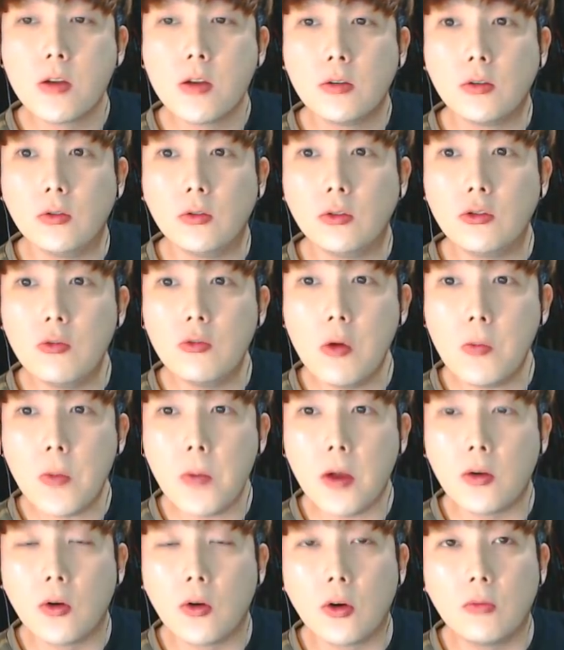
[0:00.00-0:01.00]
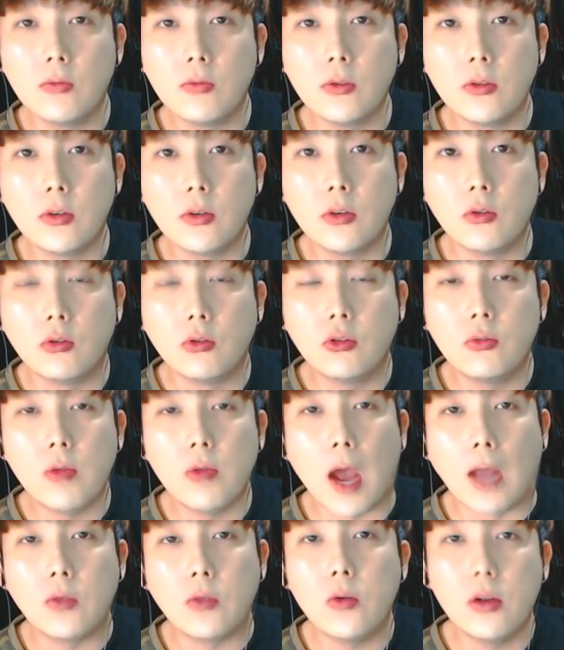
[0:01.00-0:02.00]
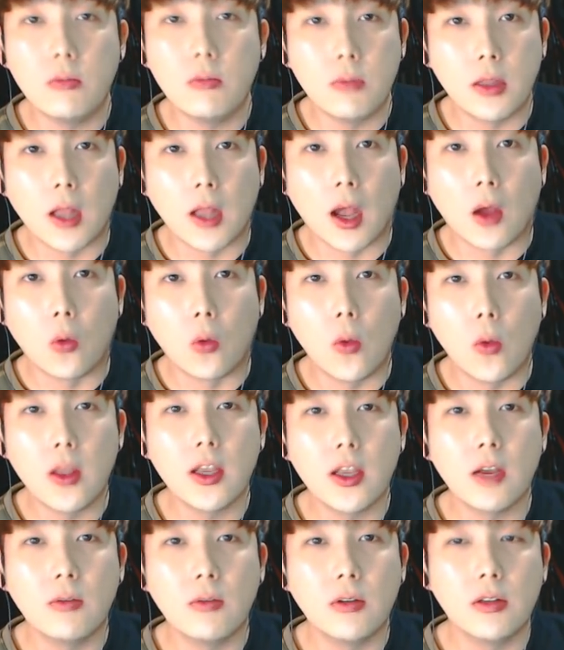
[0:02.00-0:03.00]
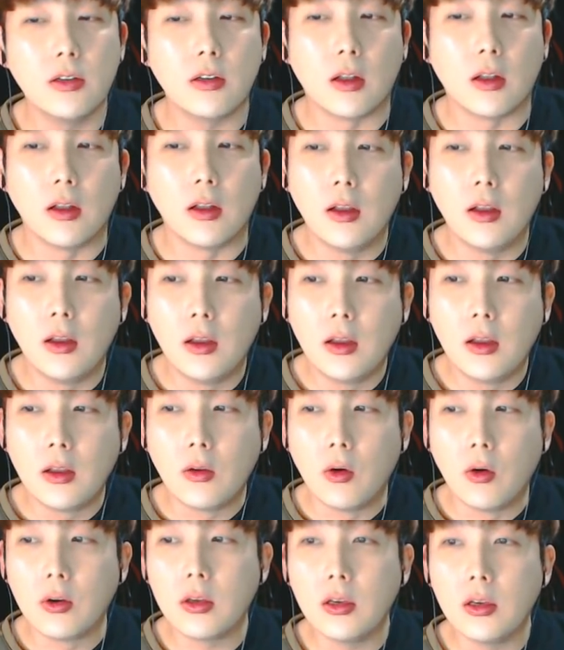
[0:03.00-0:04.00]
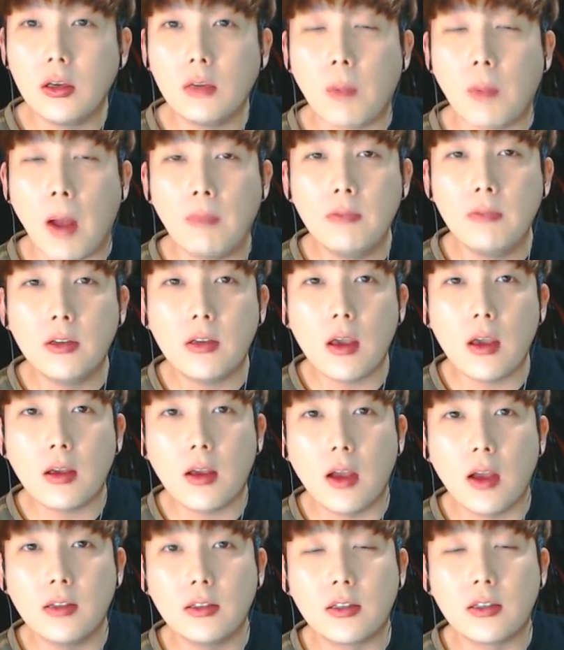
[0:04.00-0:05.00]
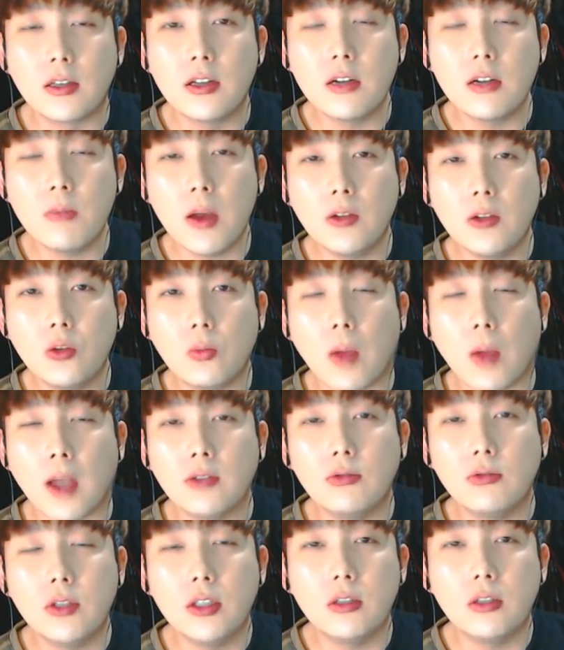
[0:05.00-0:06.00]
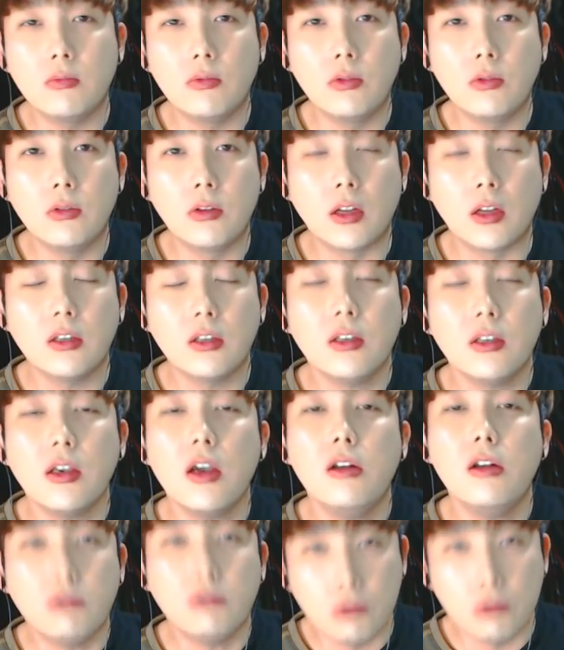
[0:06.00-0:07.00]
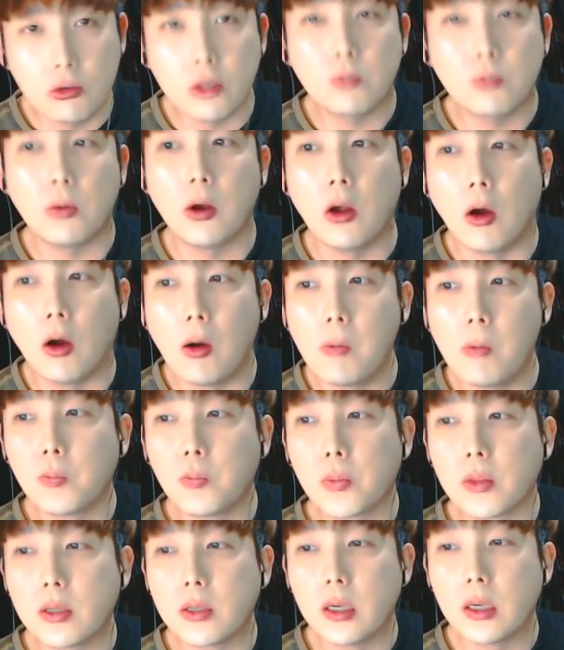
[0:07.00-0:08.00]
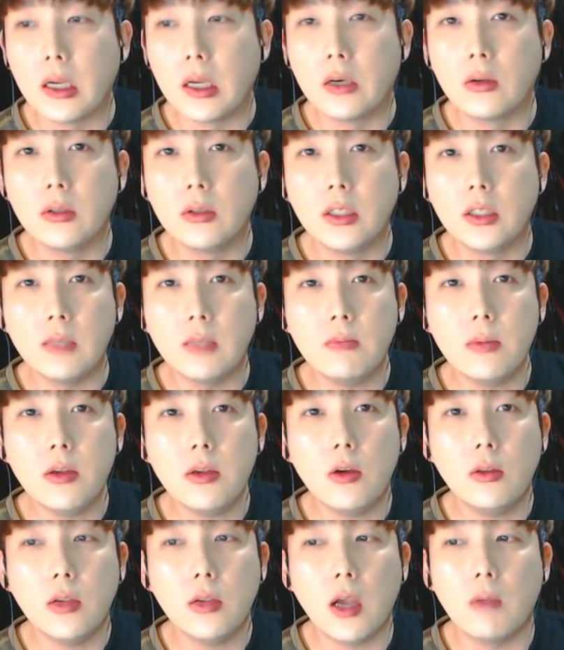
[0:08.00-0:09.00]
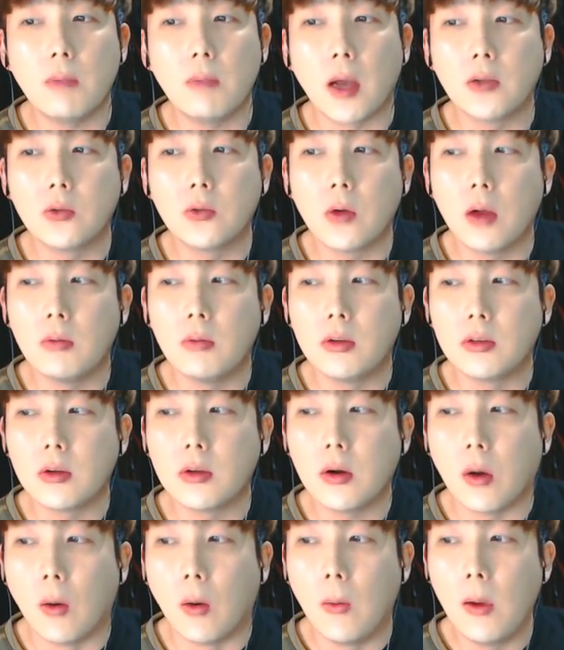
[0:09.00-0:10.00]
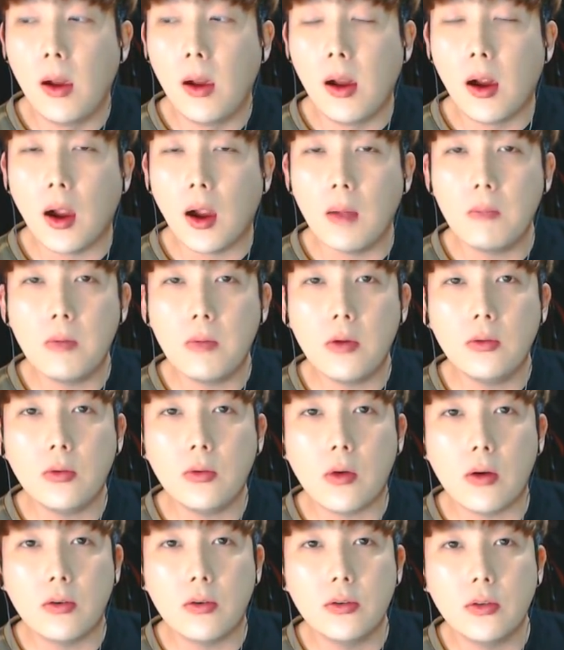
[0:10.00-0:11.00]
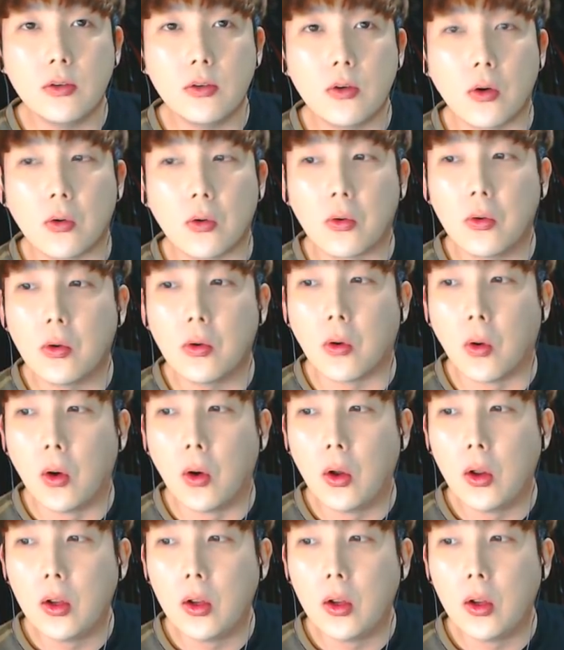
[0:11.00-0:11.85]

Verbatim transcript: 저는 술 먹방 여러분들 유튜브에 안 올립니다. 왜냐면은 여기 밤늦게까지 제 생방송 봐주시는 분들의 특혜를 주고 싶어요. 제가 이거는 10년간 방송하면서 한 번도 꺾은 적이 없고